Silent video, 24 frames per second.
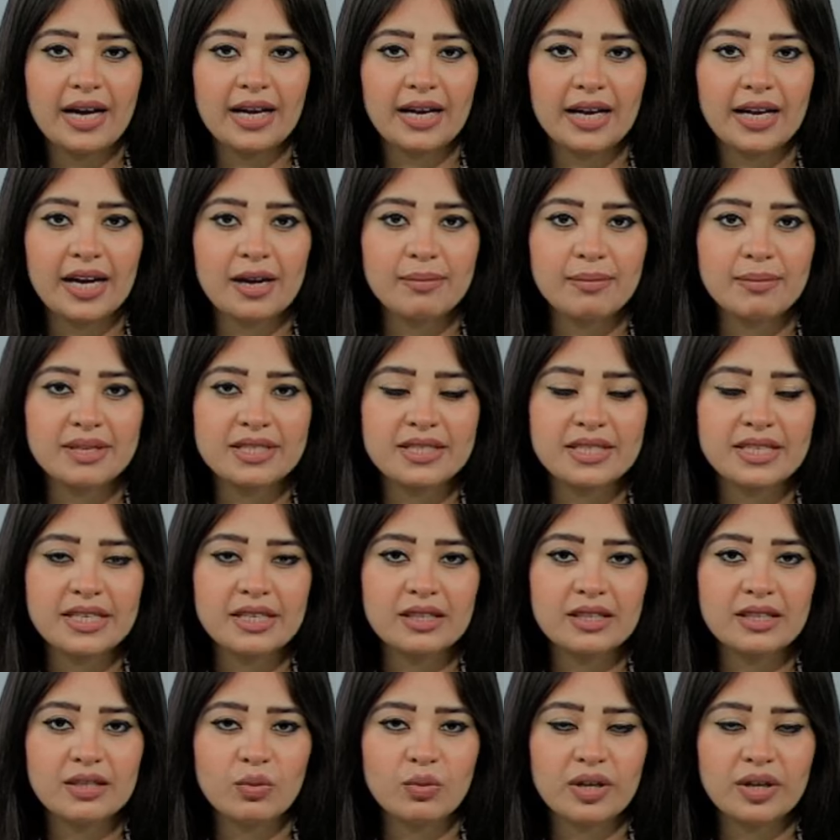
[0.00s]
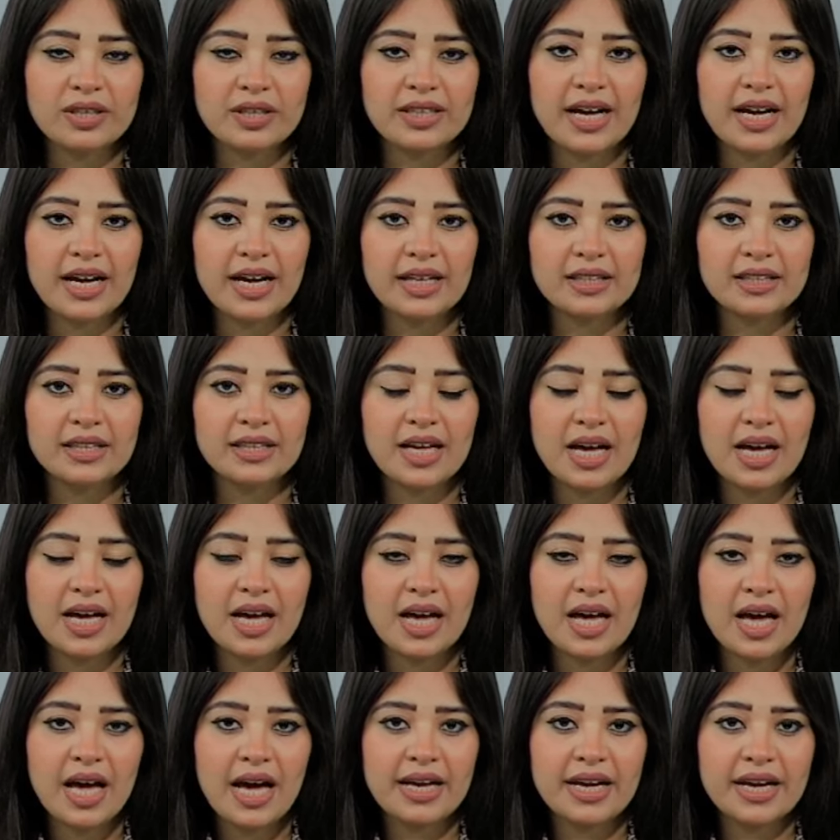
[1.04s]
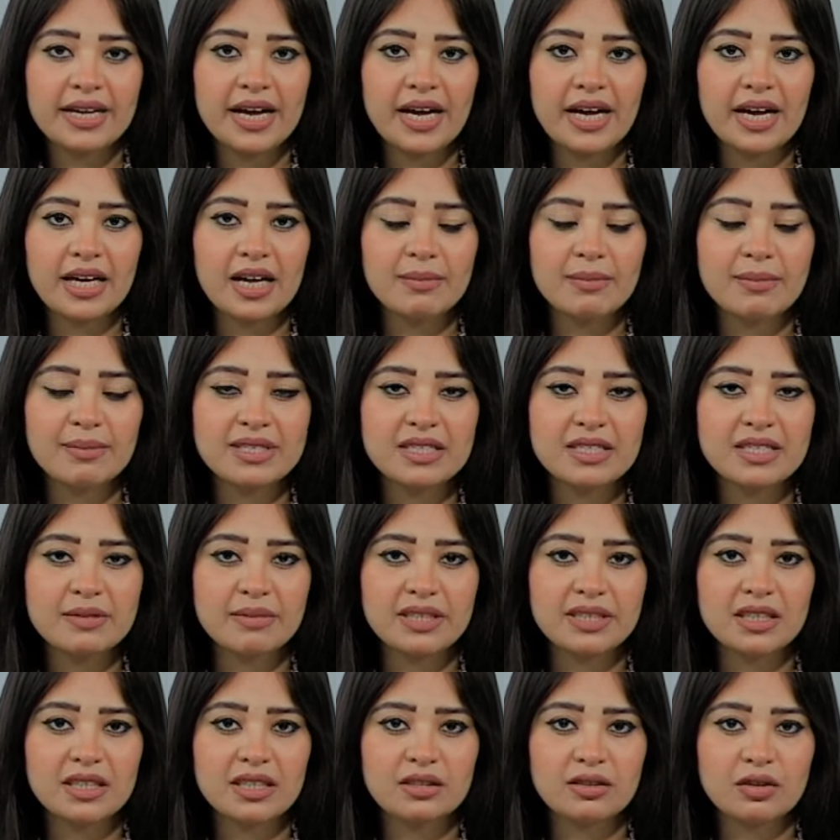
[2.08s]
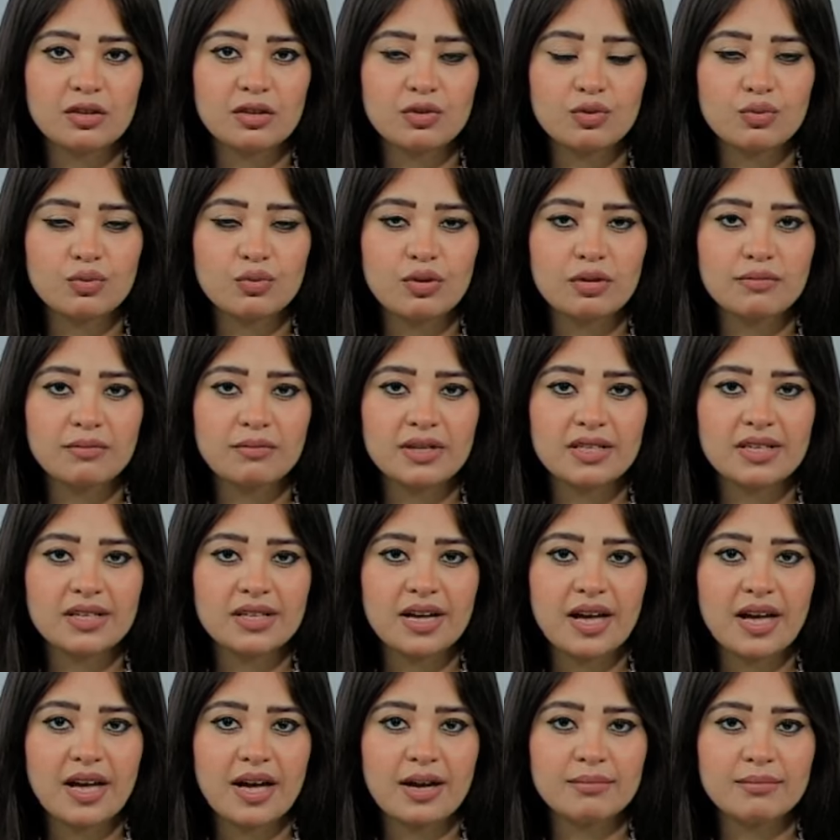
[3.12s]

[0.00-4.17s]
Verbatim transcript: الخمسين واجتاحت رياح الخمسين مدينة أسوان مساء